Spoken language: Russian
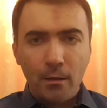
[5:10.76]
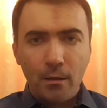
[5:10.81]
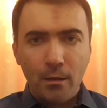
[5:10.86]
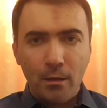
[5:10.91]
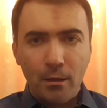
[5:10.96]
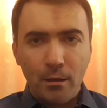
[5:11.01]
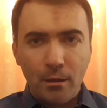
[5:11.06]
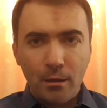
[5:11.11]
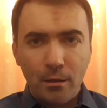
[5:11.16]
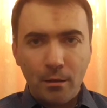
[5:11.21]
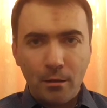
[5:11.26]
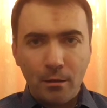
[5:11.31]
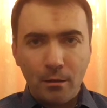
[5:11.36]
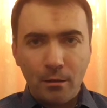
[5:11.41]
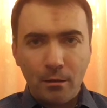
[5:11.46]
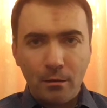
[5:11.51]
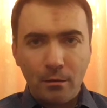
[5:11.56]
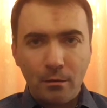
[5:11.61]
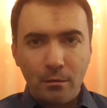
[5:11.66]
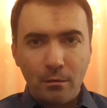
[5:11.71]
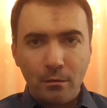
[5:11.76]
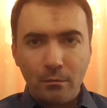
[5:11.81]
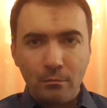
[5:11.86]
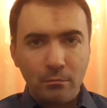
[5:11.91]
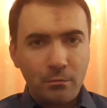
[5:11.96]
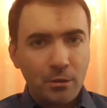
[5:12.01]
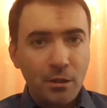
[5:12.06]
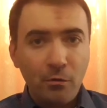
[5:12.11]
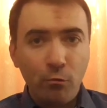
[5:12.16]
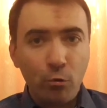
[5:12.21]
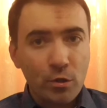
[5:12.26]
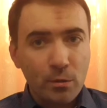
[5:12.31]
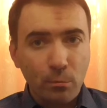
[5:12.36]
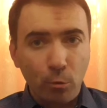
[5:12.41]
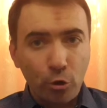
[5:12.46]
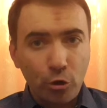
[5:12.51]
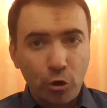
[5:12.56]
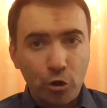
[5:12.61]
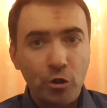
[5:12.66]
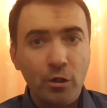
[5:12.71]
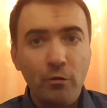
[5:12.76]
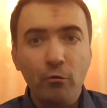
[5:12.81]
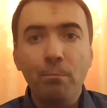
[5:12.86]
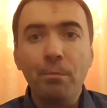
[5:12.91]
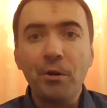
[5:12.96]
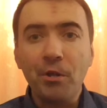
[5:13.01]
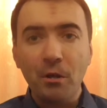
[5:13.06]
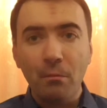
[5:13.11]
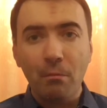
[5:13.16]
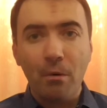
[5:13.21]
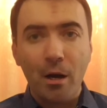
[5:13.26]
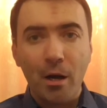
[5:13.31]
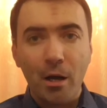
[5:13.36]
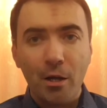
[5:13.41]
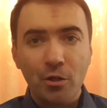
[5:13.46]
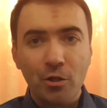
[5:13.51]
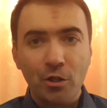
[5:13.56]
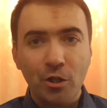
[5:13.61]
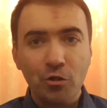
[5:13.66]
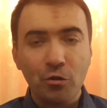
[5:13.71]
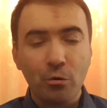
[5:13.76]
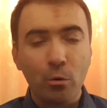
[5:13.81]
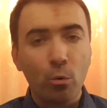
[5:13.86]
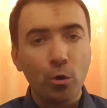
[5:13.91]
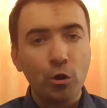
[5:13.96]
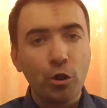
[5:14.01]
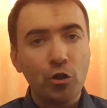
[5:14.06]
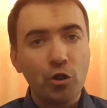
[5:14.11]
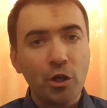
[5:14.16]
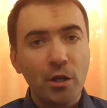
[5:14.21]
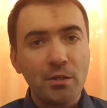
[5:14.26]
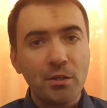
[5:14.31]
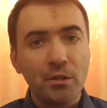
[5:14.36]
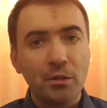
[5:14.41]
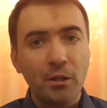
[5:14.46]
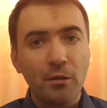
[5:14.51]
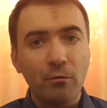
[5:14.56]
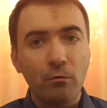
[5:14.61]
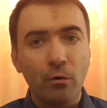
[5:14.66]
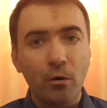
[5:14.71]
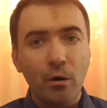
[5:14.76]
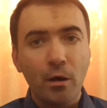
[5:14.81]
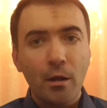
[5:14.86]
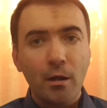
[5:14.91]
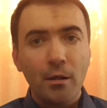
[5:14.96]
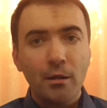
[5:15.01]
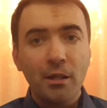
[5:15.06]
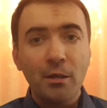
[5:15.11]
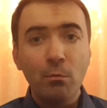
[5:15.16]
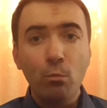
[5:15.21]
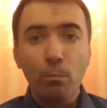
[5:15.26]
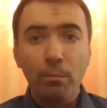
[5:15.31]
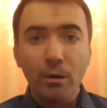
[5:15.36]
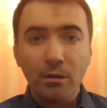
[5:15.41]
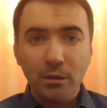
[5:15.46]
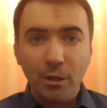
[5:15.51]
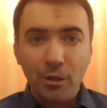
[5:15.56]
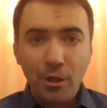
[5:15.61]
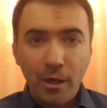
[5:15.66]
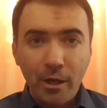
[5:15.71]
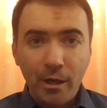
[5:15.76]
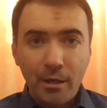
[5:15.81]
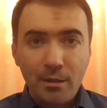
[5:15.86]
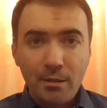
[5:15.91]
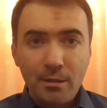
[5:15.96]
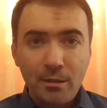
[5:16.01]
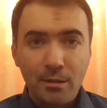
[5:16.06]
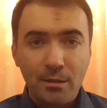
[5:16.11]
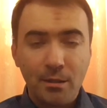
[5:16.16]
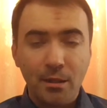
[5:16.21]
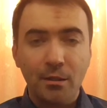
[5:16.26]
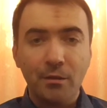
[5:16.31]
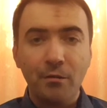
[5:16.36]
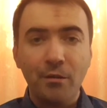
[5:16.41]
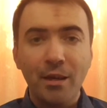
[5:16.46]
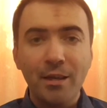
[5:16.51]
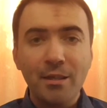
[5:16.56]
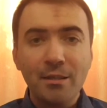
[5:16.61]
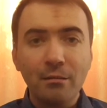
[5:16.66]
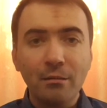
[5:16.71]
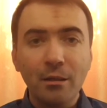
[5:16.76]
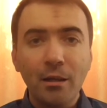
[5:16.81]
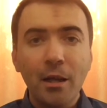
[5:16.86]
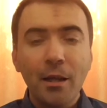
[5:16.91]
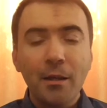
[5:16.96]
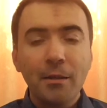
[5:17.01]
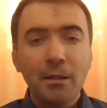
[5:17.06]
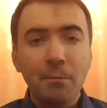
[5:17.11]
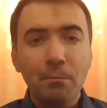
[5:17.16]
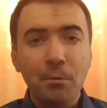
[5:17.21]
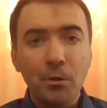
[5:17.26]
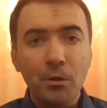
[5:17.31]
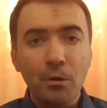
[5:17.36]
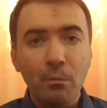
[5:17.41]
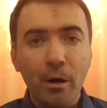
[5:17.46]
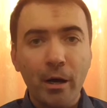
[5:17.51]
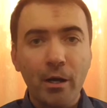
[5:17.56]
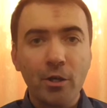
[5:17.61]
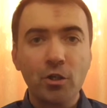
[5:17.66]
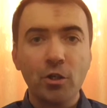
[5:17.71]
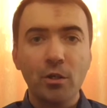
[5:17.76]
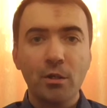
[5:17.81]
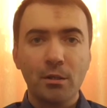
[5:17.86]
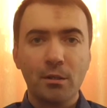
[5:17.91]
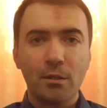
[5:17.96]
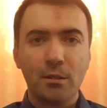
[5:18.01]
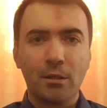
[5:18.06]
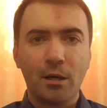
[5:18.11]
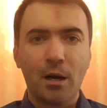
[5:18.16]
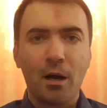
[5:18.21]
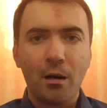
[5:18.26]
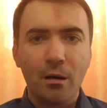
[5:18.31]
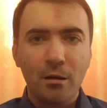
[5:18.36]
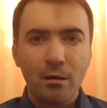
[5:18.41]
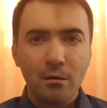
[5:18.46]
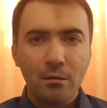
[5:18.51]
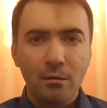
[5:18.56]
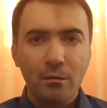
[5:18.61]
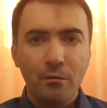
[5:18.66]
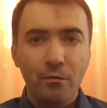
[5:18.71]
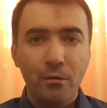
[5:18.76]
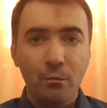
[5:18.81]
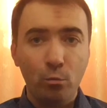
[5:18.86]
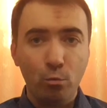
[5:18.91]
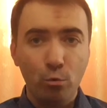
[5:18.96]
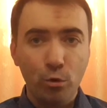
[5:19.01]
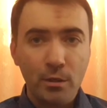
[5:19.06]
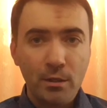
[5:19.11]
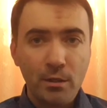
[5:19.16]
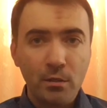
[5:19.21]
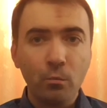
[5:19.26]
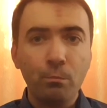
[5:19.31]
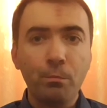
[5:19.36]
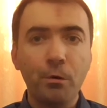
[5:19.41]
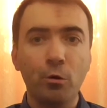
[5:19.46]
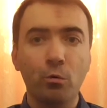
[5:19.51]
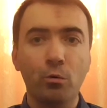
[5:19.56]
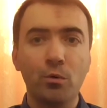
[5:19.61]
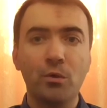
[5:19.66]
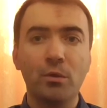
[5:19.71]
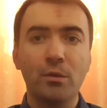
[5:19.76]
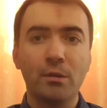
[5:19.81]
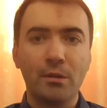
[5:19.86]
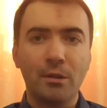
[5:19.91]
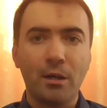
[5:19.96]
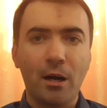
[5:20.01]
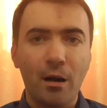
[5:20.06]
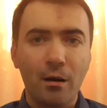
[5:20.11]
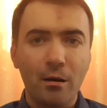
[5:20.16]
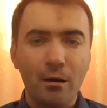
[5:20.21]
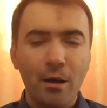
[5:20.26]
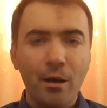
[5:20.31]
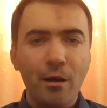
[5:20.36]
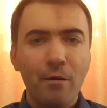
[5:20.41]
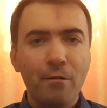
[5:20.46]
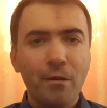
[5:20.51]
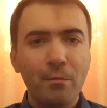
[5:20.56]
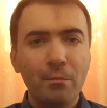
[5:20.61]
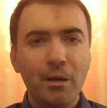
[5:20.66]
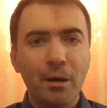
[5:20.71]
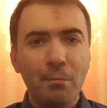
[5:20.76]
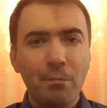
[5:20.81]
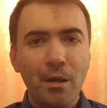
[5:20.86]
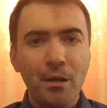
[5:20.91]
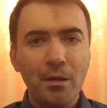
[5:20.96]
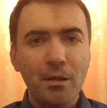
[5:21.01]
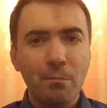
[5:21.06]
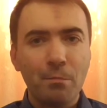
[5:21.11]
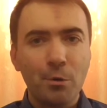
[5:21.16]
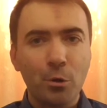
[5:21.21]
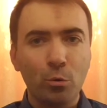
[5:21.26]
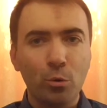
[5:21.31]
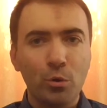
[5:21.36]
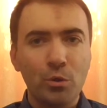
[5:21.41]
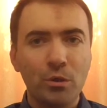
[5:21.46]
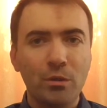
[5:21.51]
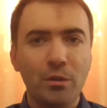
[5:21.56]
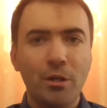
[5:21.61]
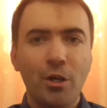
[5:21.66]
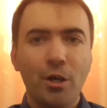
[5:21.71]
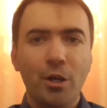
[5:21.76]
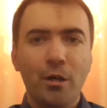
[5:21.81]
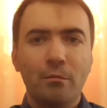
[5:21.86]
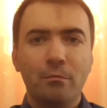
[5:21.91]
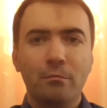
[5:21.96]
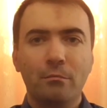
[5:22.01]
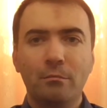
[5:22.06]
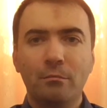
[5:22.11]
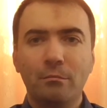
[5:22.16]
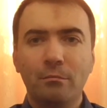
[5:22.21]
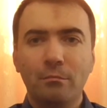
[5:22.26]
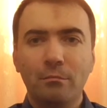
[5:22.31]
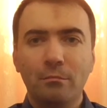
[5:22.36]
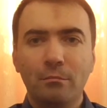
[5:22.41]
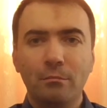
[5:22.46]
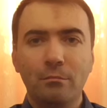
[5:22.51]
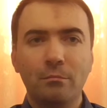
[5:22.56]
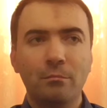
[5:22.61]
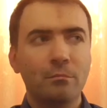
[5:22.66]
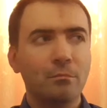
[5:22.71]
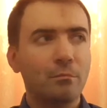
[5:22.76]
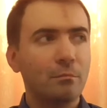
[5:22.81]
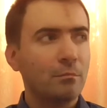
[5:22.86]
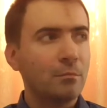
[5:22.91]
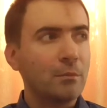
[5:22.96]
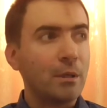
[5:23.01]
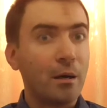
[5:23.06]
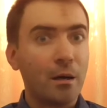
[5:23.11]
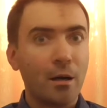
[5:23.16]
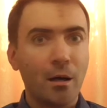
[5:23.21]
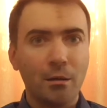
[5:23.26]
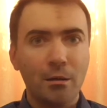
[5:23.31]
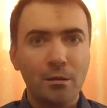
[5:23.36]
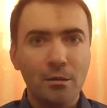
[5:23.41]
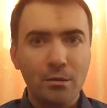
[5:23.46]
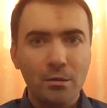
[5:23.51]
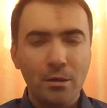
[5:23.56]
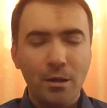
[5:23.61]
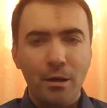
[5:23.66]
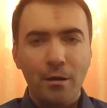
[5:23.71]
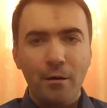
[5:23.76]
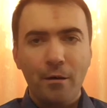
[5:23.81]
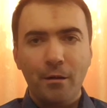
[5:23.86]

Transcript: и ты его смотришь, ты его принимаешь, значит, в какой-то части ты, его, ты ему поклоняешься. Соответственно, ты принимаешь страх. Фильм ужасов приносит страх. Фильм комедия приносит м- радость.